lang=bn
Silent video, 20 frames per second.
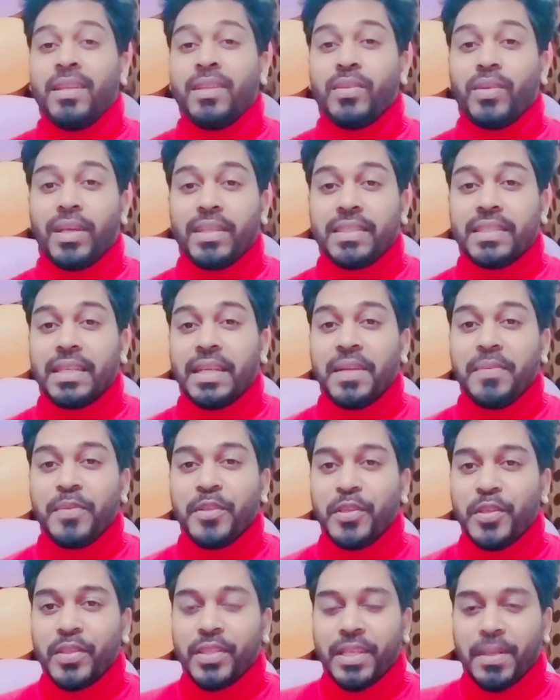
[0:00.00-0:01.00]
তো আজকের এই
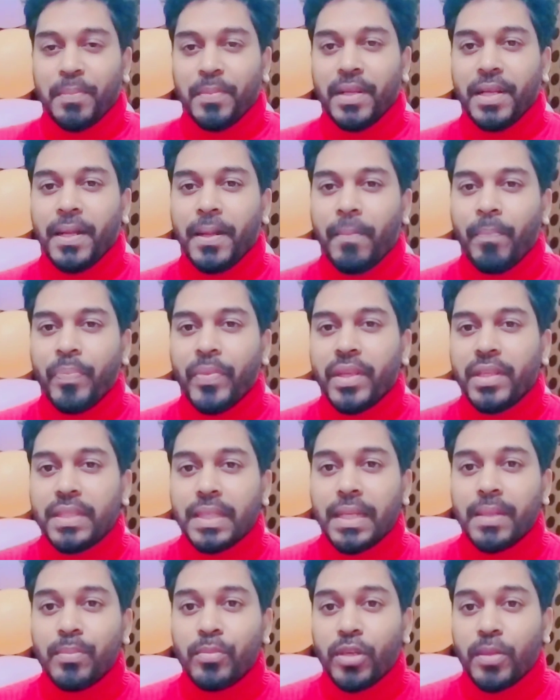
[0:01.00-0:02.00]
ভিডিওতে আমরা
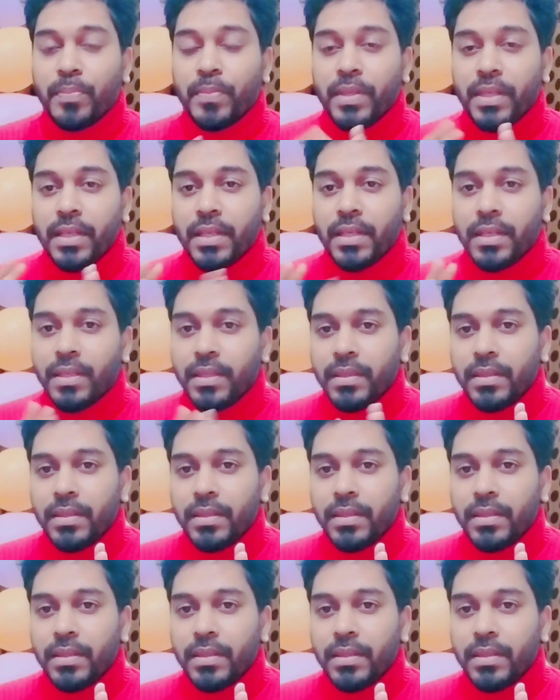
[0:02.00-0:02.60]
জানবো আপনারা